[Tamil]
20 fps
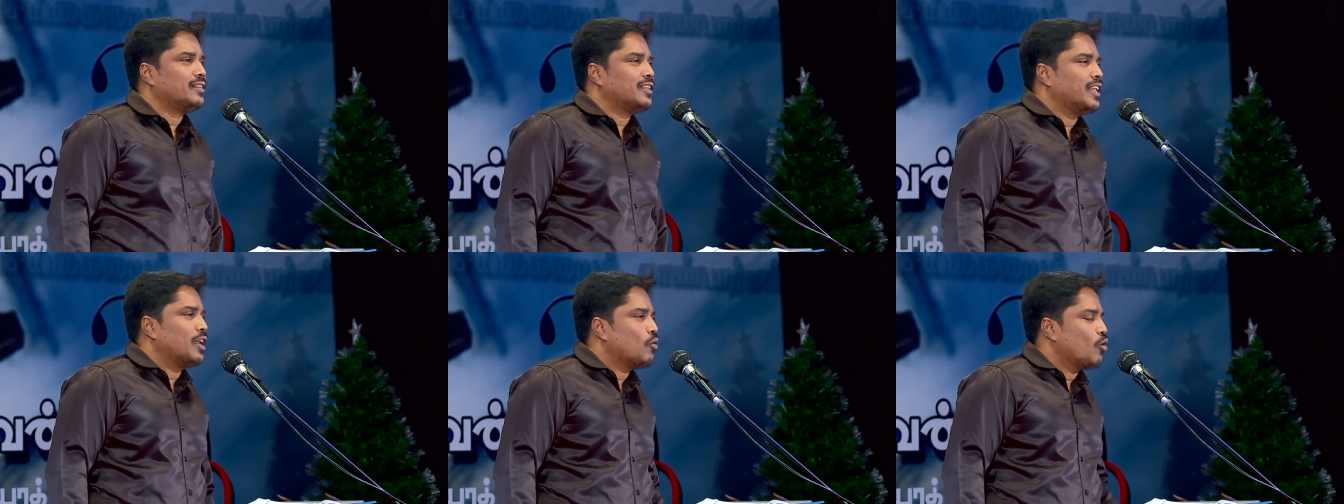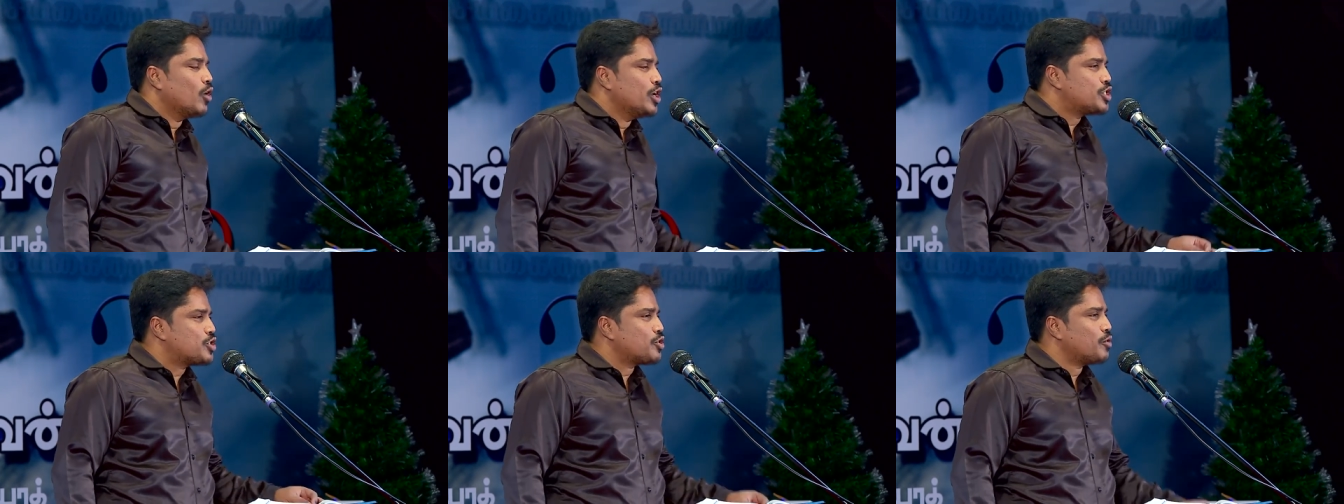then
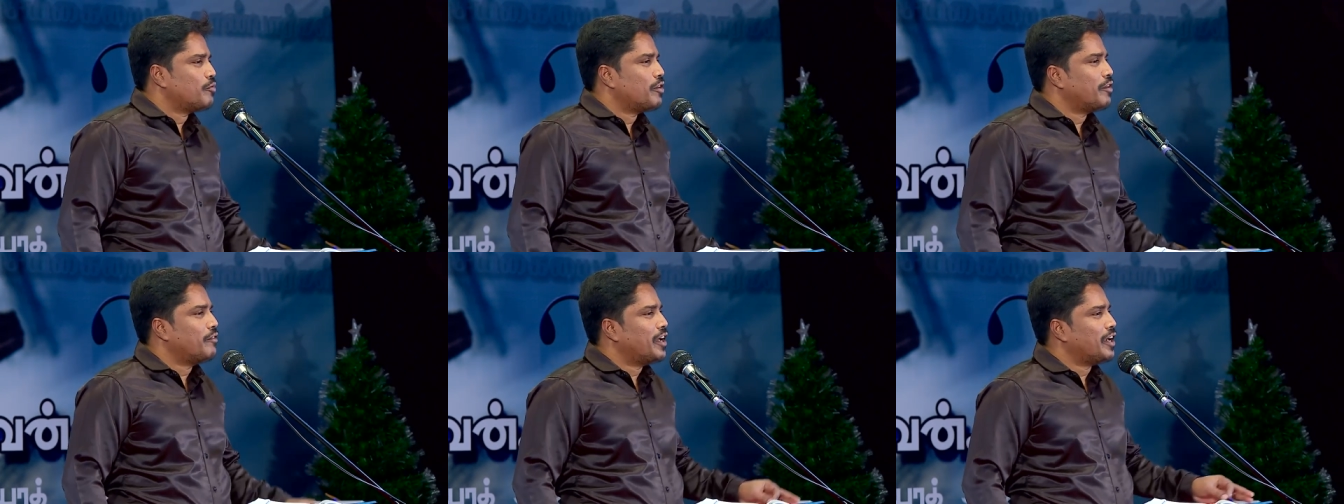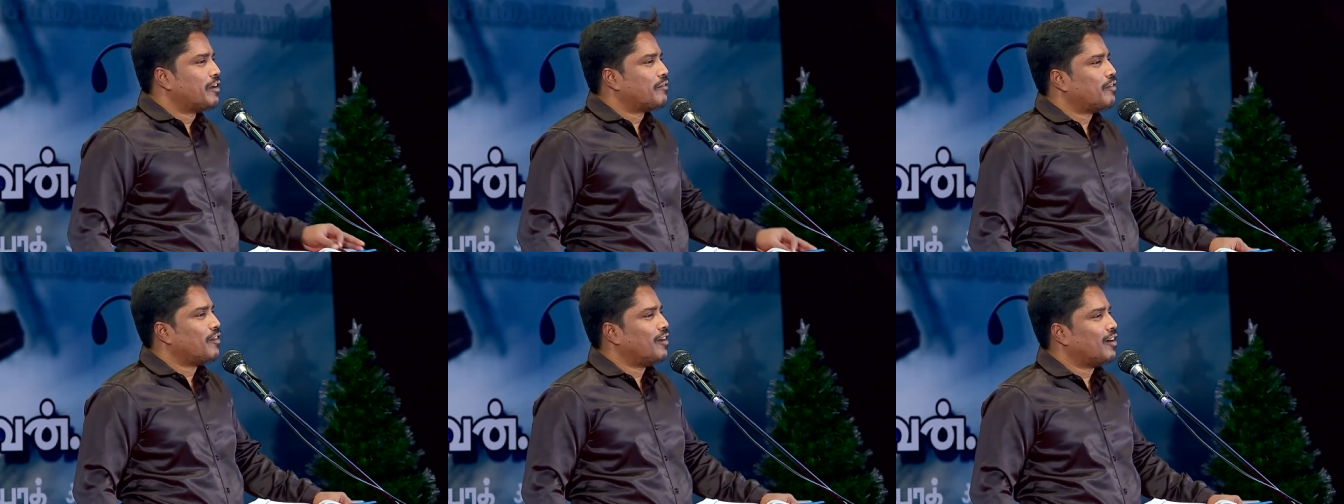why should we
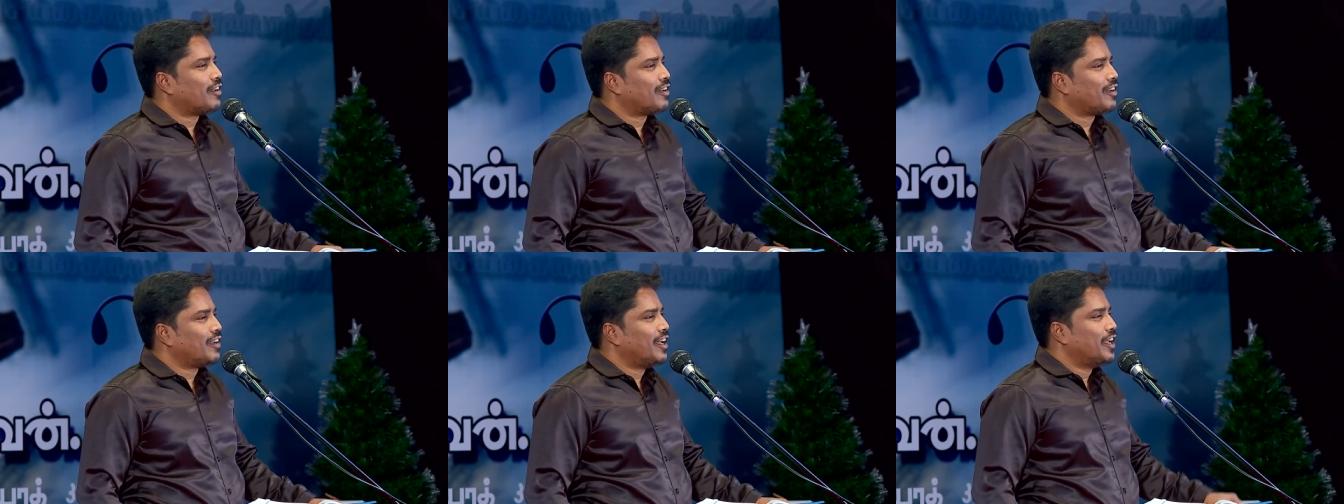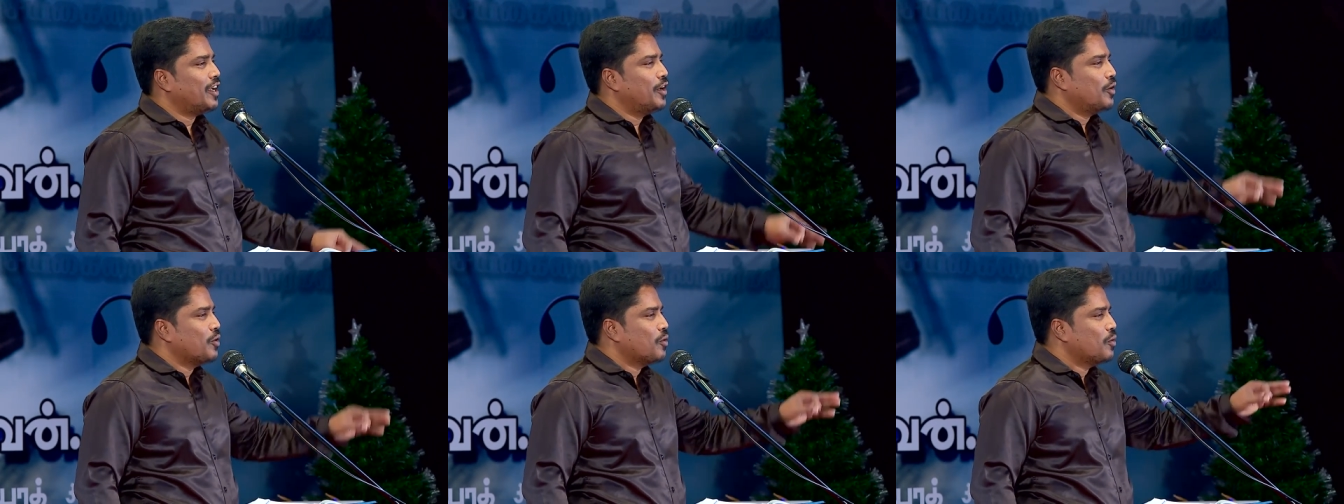wait for
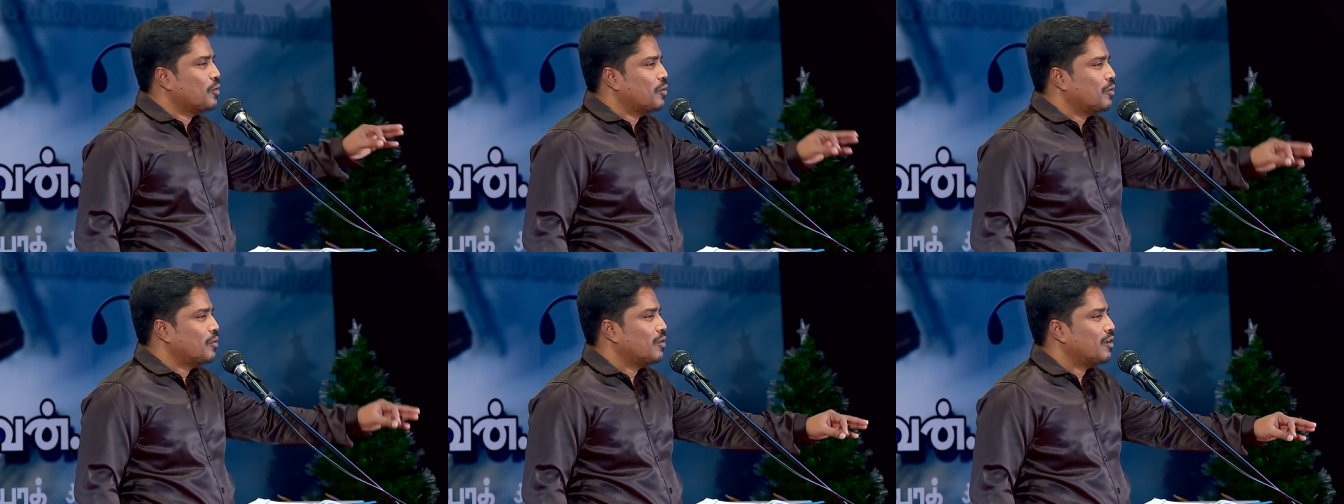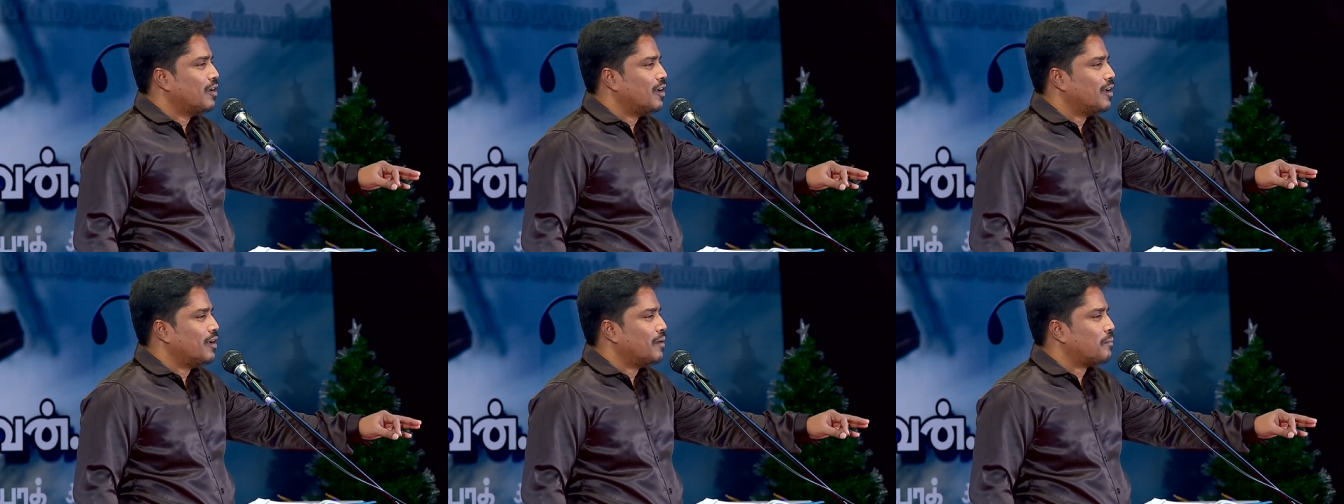a new
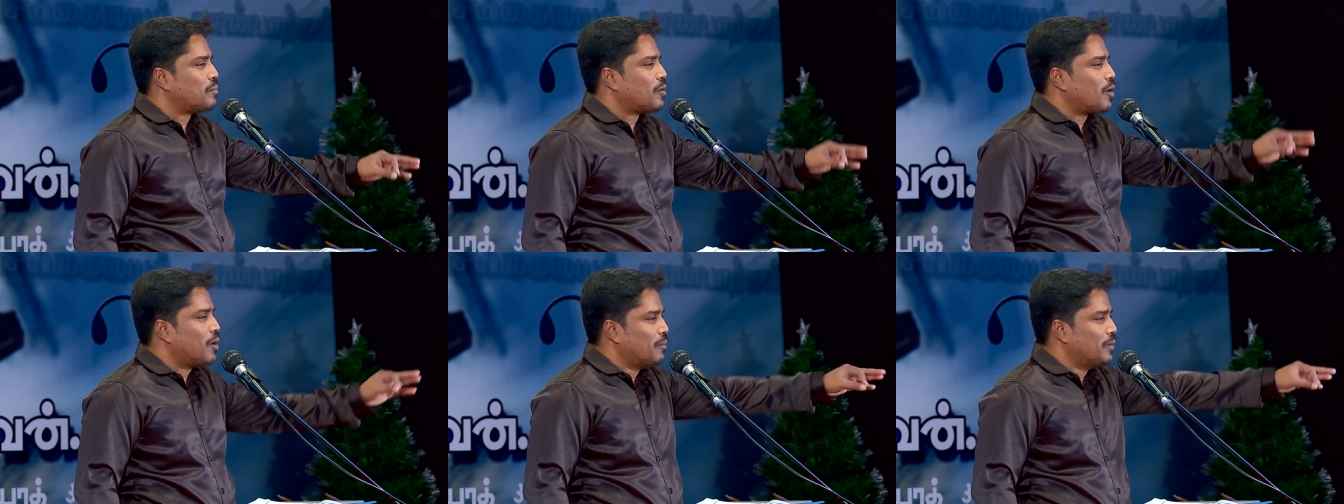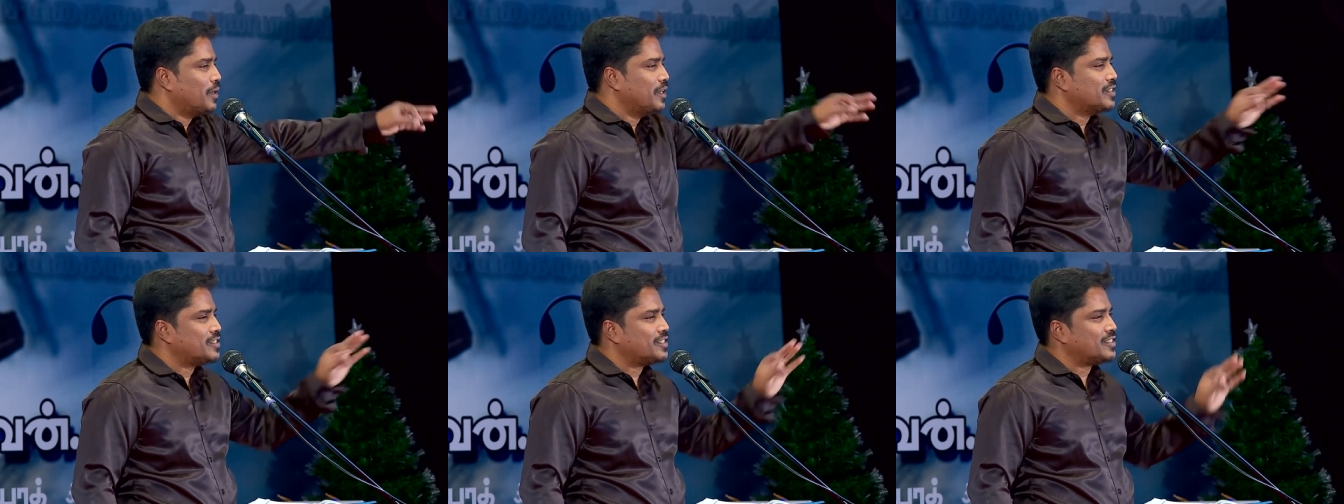uh,
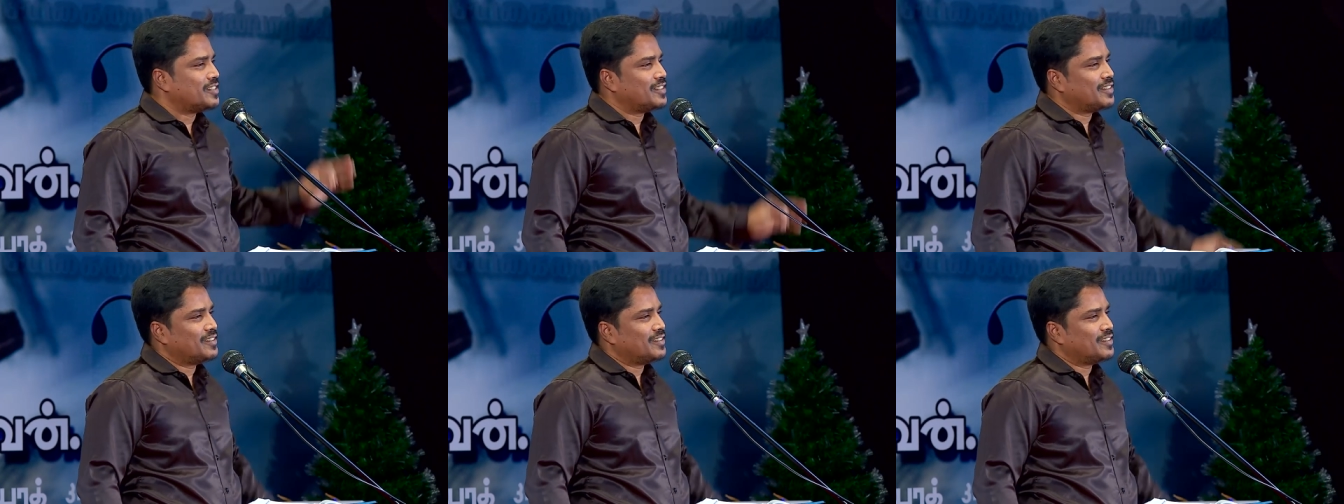promise